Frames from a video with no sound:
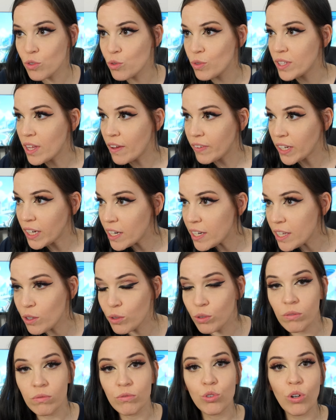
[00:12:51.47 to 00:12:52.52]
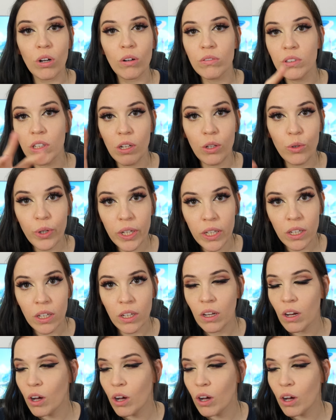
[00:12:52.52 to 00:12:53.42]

ensuite avec Liu, je crois qu'on dit Liué,